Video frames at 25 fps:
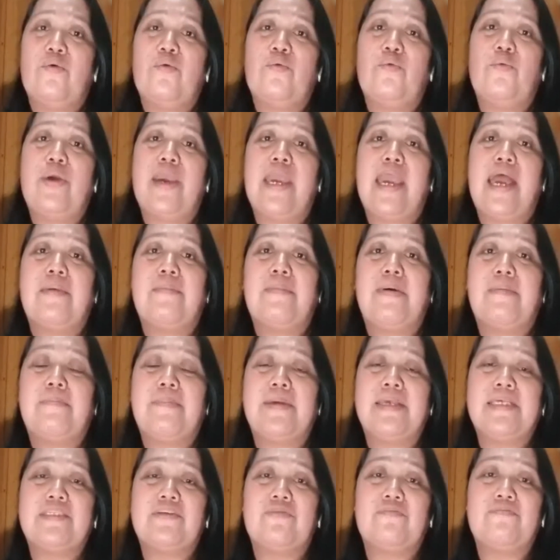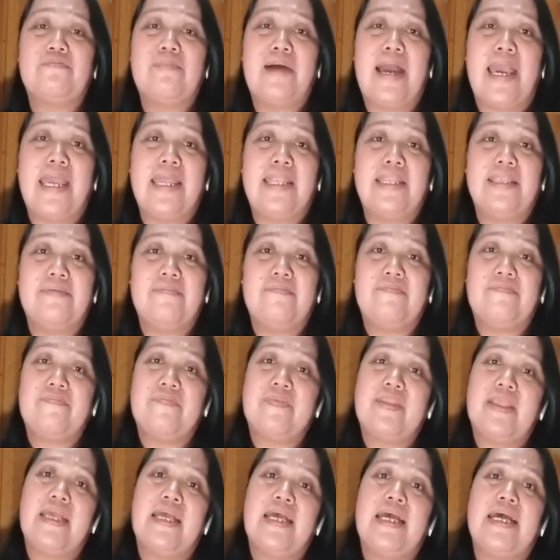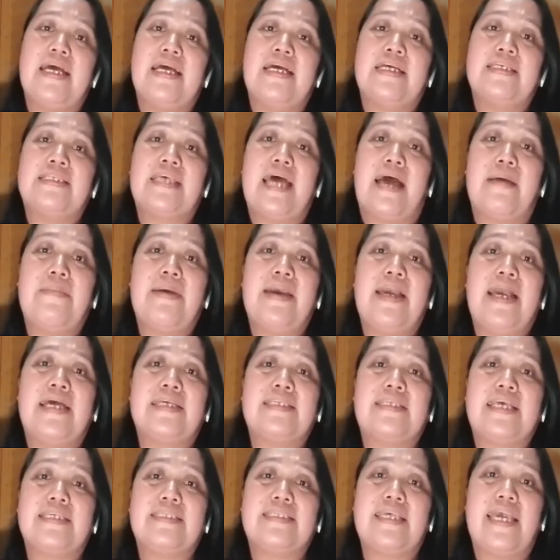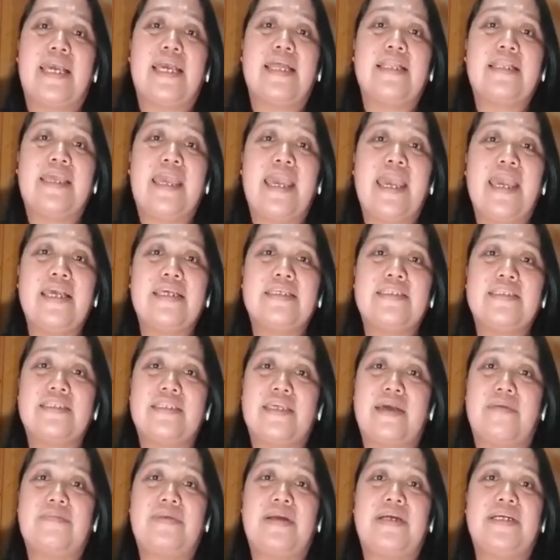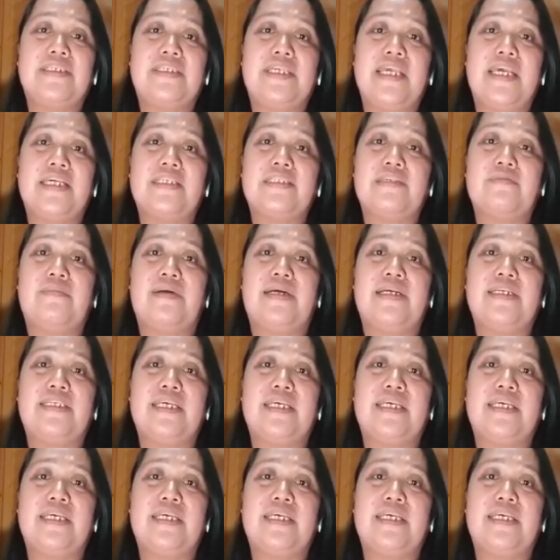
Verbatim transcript: we have a peace of mind. Sabi nga sa 2 Kings chapter 6 verse